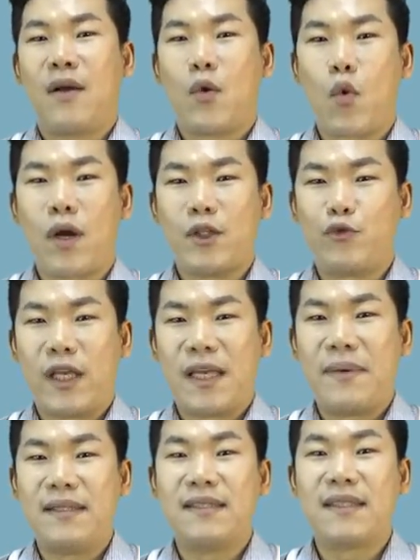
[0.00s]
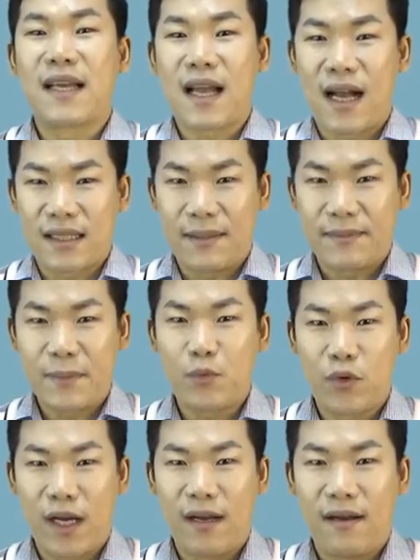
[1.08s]
고가 주택이 많은 강남
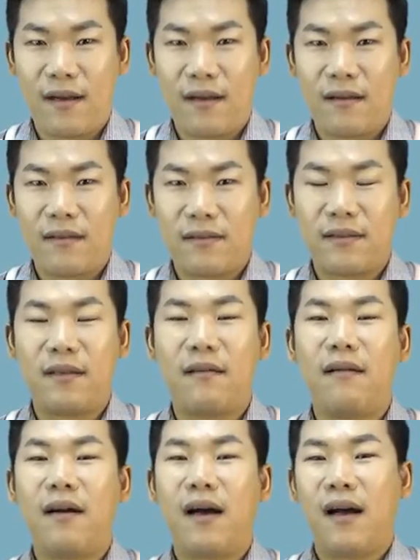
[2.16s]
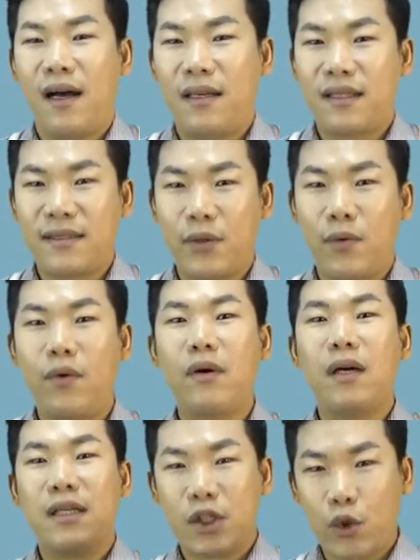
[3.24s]
3구가 드디어 하락세로
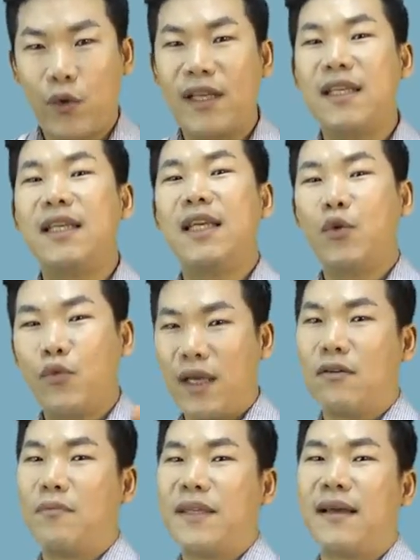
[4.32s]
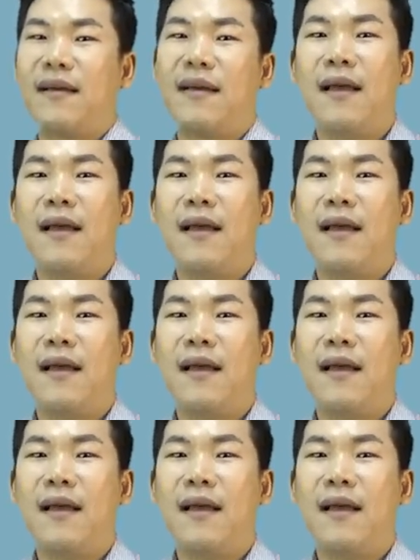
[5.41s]
전환이 된 겁니다.